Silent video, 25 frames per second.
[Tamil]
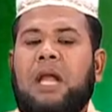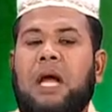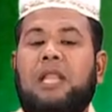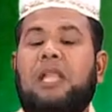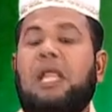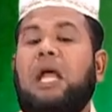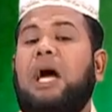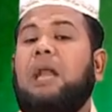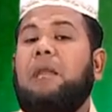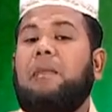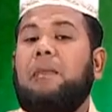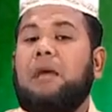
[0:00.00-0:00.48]

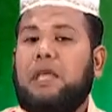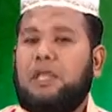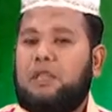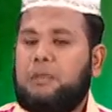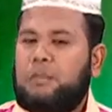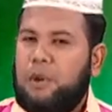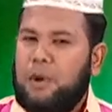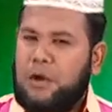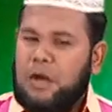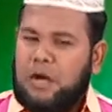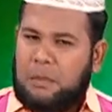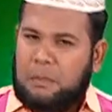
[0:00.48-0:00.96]
அல்லாஹ் நமக்கு இது
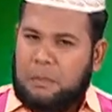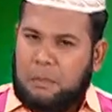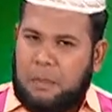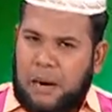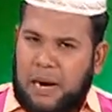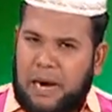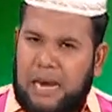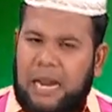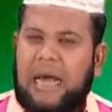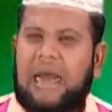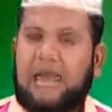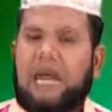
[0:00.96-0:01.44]
போன்ற
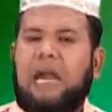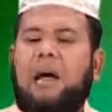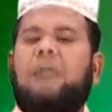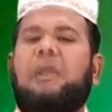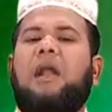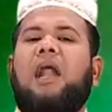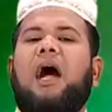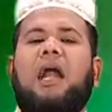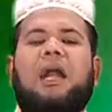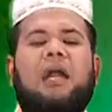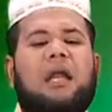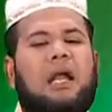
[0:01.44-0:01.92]
பல
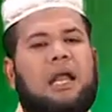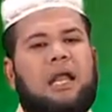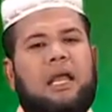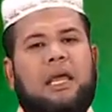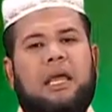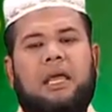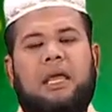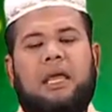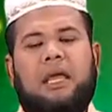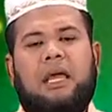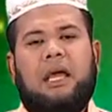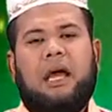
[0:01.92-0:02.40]
ரமலான்களை
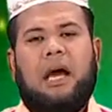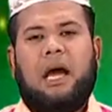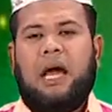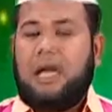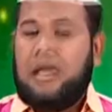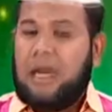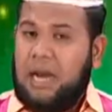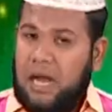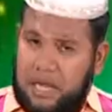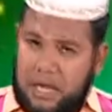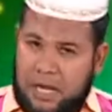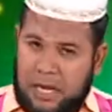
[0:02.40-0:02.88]

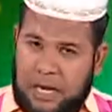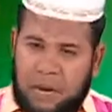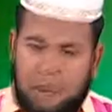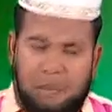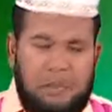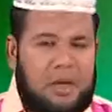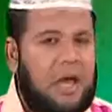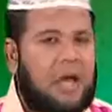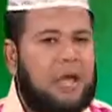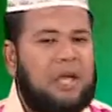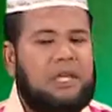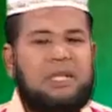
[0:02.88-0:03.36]
ஹைராக்கி
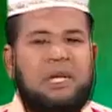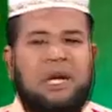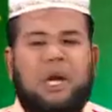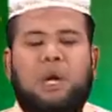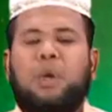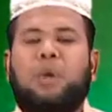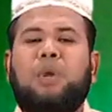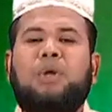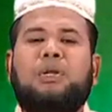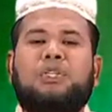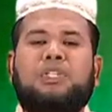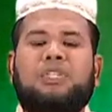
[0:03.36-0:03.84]
நன்மையாக்கி
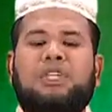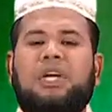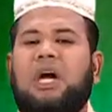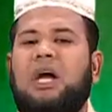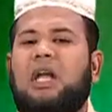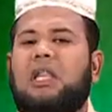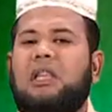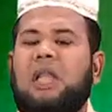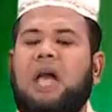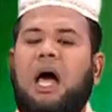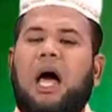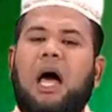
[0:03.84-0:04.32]
தரணும் இன்ஷா
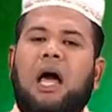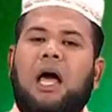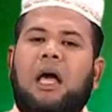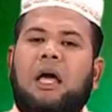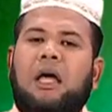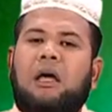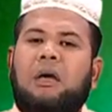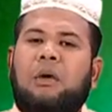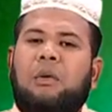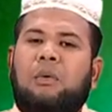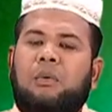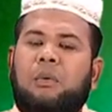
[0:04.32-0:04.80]
அல்லாஹ்
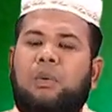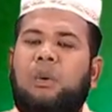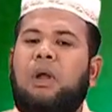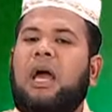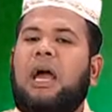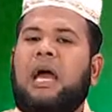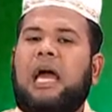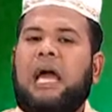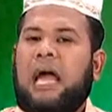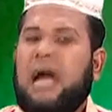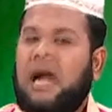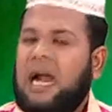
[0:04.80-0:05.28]

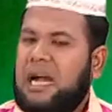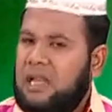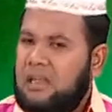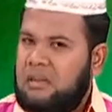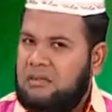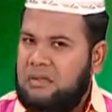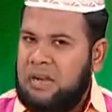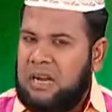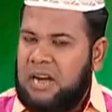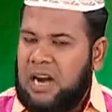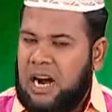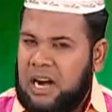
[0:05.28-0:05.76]
உலக
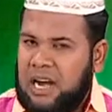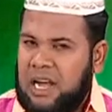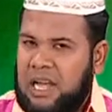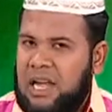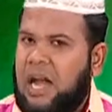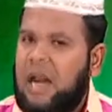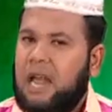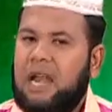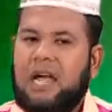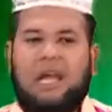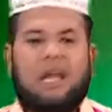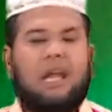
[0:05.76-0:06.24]
அழிவின்
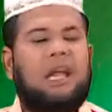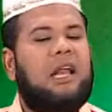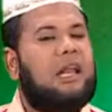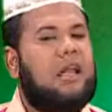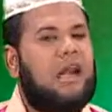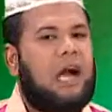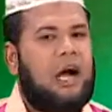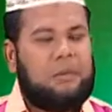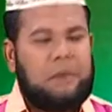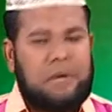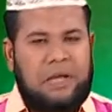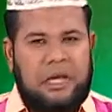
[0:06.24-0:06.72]
அடையாளங்கள்
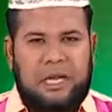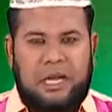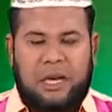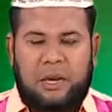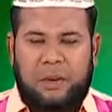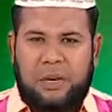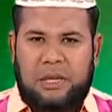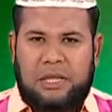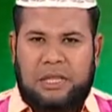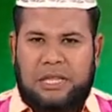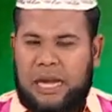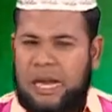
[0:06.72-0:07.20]
அப்படிங்கிற
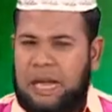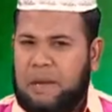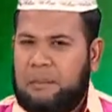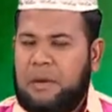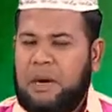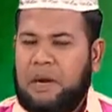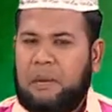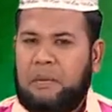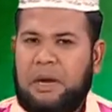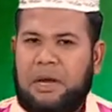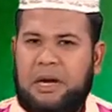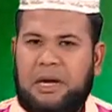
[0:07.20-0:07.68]
ஒரு
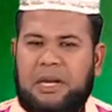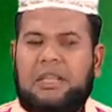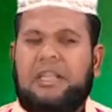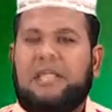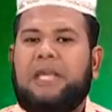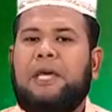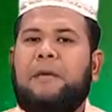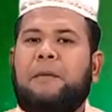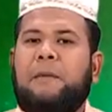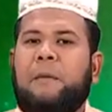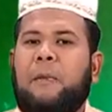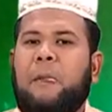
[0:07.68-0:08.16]
தலைப்பை நம்ம எடுத்து